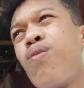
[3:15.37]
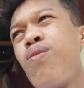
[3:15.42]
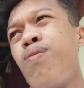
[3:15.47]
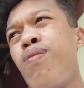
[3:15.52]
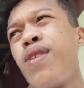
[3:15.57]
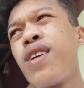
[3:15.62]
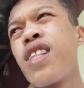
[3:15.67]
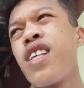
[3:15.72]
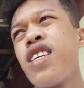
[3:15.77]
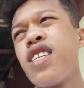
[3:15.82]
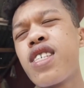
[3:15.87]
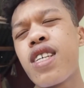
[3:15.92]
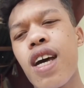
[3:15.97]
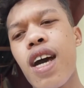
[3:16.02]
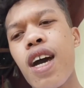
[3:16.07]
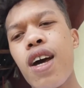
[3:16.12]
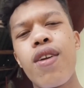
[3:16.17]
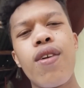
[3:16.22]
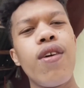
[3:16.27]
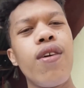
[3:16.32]
bitin
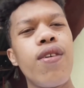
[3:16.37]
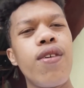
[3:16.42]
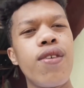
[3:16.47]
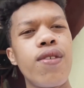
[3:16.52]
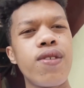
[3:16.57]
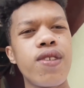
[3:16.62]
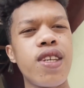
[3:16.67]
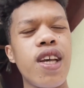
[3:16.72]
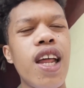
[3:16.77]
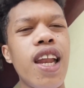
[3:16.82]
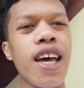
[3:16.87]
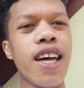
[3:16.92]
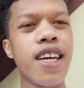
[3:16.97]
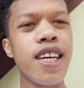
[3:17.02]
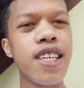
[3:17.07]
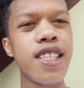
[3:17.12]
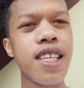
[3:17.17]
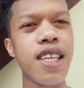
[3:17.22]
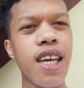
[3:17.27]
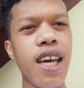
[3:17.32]
sa ano, langis? sa
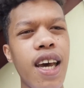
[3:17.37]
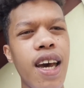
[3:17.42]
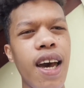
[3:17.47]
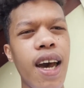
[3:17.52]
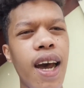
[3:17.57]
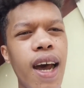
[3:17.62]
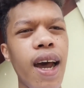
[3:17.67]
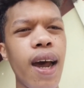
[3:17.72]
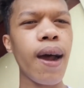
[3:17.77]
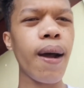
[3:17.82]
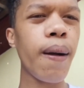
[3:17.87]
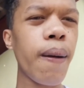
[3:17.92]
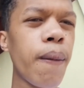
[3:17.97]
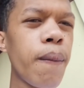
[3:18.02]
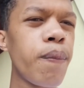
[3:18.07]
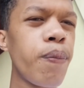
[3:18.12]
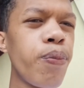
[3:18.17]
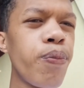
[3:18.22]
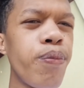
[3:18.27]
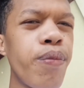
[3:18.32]
langis. Kaya
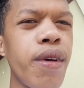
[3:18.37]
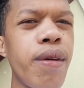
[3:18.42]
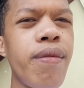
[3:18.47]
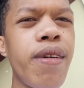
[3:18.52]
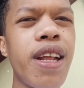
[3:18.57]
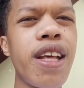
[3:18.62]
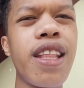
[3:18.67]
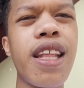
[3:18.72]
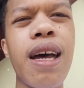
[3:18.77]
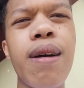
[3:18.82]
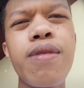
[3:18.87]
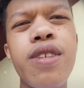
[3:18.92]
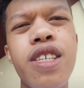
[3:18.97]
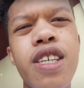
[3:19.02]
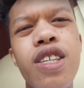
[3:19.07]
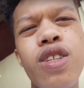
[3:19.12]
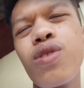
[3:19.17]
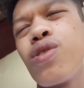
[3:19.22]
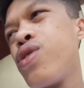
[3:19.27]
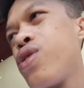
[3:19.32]
ah. bibili namin
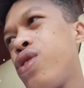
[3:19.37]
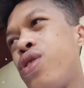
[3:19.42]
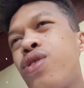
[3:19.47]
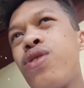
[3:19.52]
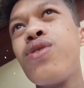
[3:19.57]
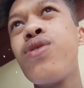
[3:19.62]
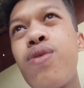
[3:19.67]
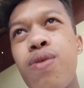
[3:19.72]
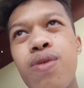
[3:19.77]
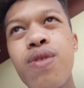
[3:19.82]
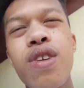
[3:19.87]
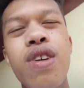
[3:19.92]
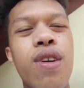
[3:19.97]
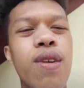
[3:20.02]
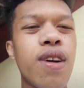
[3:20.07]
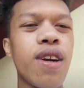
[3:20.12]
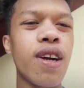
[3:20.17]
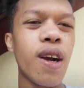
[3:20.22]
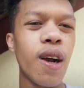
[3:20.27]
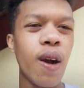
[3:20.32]
sa doon.
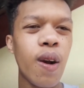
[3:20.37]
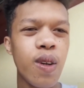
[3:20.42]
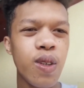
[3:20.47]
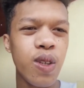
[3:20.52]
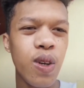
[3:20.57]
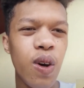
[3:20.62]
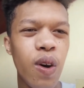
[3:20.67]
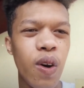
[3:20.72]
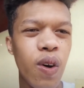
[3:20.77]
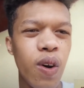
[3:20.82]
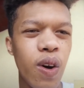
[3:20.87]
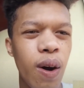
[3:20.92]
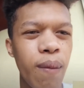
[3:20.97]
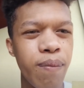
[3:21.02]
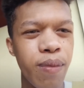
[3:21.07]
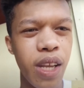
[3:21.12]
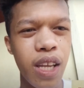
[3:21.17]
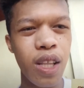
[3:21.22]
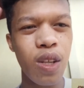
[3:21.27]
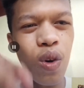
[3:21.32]
So,
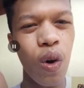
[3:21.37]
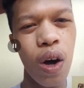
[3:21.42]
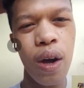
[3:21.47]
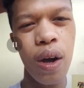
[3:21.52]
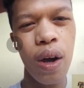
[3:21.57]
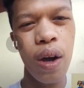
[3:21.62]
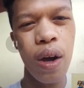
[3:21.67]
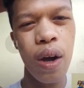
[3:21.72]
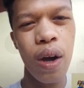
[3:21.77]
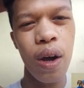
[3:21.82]
update ko. Change